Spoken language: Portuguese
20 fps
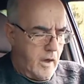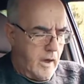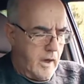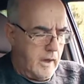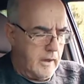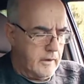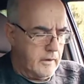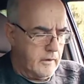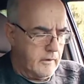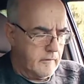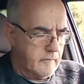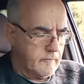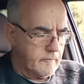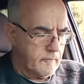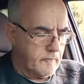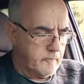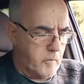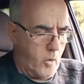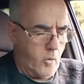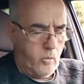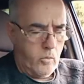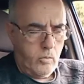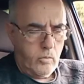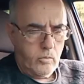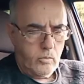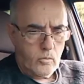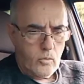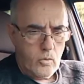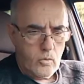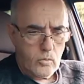Aí, bom,
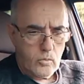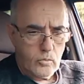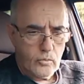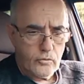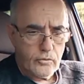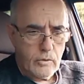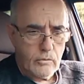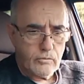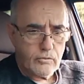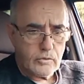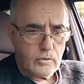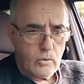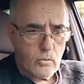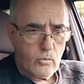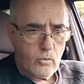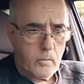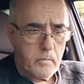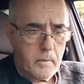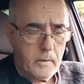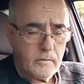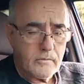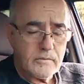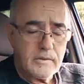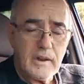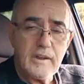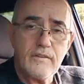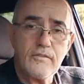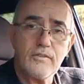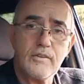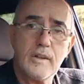conclusão, estão cobrando
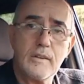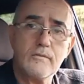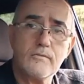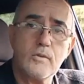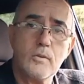300,